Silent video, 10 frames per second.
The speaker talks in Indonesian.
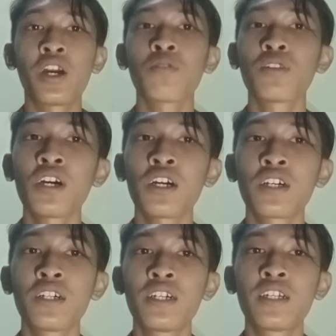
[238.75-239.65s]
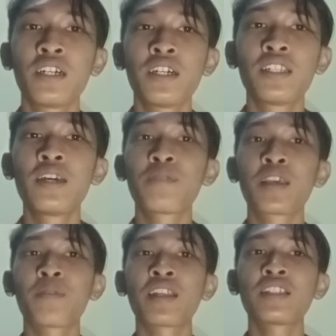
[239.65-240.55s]
Allah dan
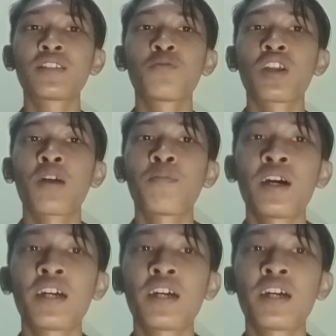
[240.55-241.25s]
mengimani semua nama